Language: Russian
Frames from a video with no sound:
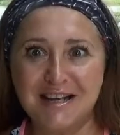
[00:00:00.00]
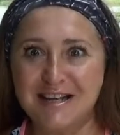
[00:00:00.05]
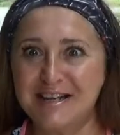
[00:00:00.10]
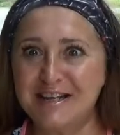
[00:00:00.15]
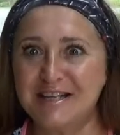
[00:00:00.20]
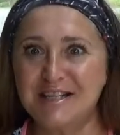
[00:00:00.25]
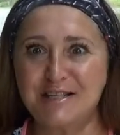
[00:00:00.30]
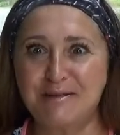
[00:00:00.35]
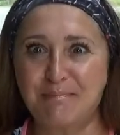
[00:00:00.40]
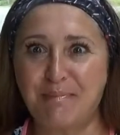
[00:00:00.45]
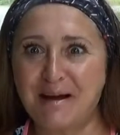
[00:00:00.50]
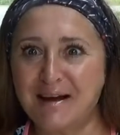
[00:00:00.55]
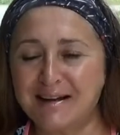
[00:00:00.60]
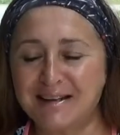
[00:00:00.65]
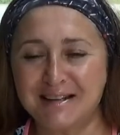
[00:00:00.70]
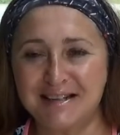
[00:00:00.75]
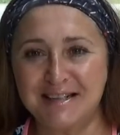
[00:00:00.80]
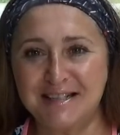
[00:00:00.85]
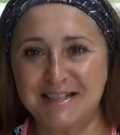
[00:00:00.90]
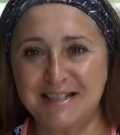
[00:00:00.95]
есть
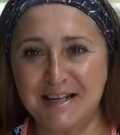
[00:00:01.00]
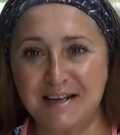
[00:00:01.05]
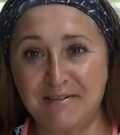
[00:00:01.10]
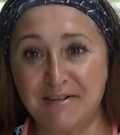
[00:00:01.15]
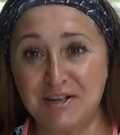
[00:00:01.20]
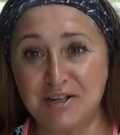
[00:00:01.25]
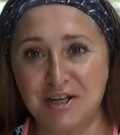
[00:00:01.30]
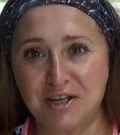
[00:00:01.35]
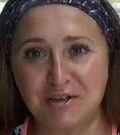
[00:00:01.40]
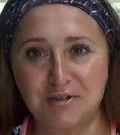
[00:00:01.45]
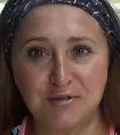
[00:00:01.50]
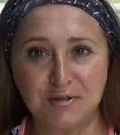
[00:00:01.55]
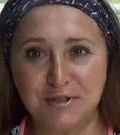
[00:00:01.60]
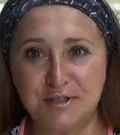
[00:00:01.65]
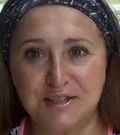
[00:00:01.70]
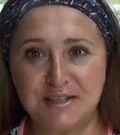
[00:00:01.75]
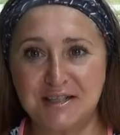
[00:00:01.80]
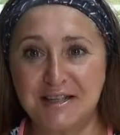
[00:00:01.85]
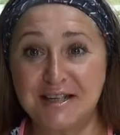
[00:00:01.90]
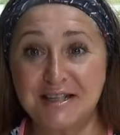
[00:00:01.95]
парные девочки, то
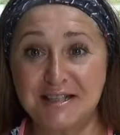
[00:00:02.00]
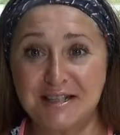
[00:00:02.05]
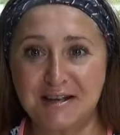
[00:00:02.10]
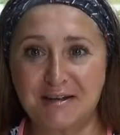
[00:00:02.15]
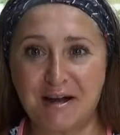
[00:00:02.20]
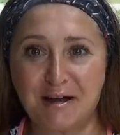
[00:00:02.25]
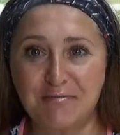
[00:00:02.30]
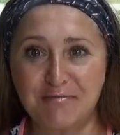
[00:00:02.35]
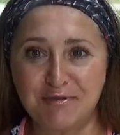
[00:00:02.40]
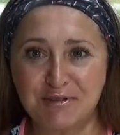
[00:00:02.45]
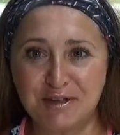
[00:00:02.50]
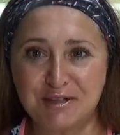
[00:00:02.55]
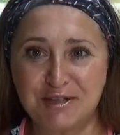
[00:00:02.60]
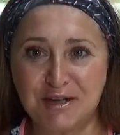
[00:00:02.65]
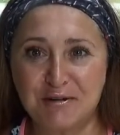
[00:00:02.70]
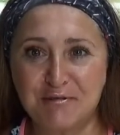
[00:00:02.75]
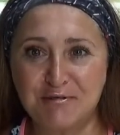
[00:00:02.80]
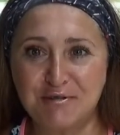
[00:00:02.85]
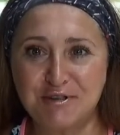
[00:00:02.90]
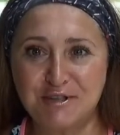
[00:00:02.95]
есть если кому-то
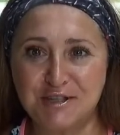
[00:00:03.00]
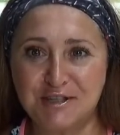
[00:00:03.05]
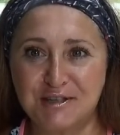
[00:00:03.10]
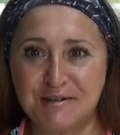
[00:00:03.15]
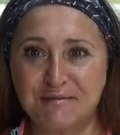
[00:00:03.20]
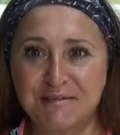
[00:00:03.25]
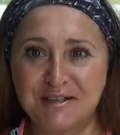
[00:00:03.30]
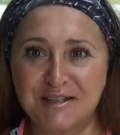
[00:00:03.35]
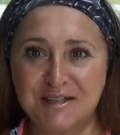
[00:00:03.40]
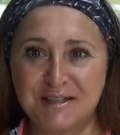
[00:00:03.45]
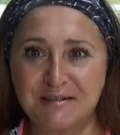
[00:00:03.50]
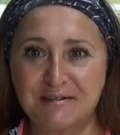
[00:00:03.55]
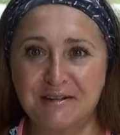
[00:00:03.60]
захочется выс,